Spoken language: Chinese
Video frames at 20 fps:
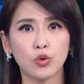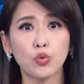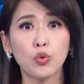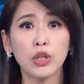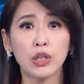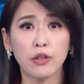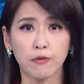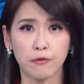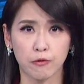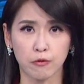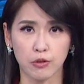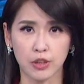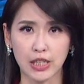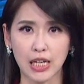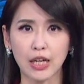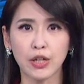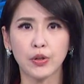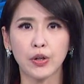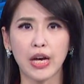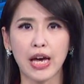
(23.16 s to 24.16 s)
队辅
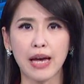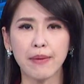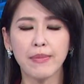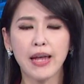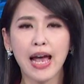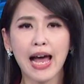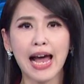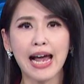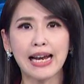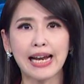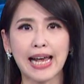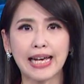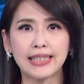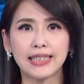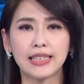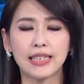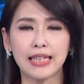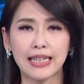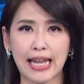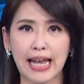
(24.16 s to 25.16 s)
人员，和来
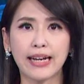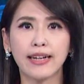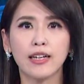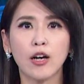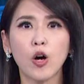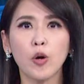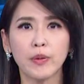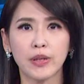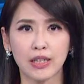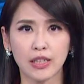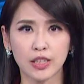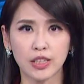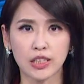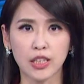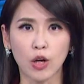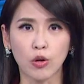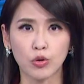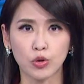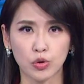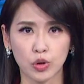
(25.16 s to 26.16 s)
自南高平的
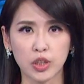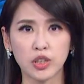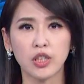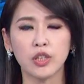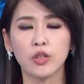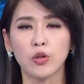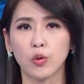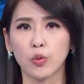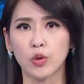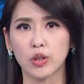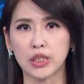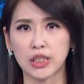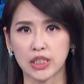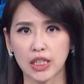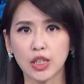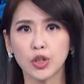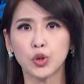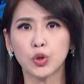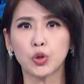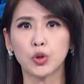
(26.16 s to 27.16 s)
小学生有过
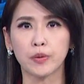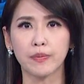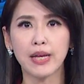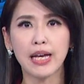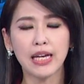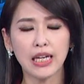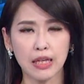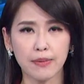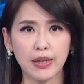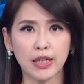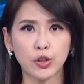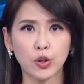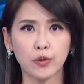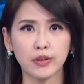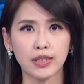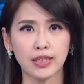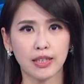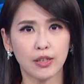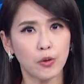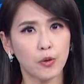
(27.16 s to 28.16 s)
接触。疫民中
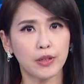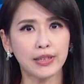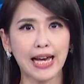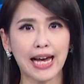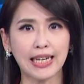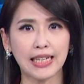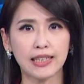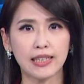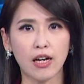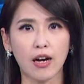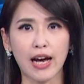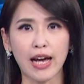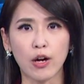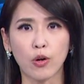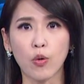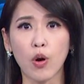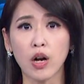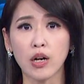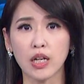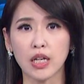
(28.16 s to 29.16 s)
心扩大疫调，还有
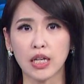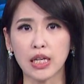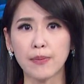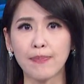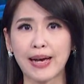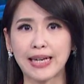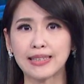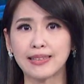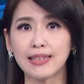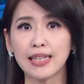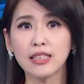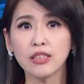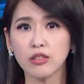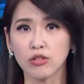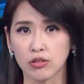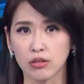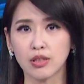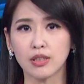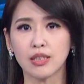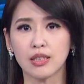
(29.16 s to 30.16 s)
框列了一百三
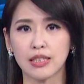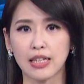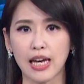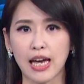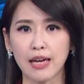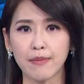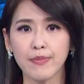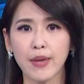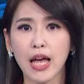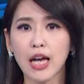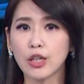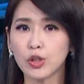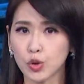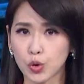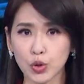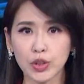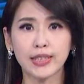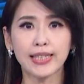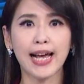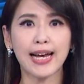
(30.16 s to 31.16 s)
十四人。
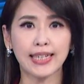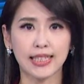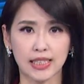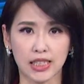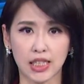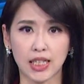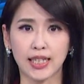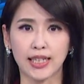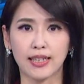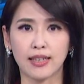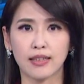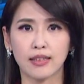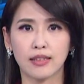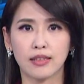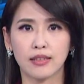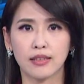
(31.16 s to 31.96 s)
居家隔离。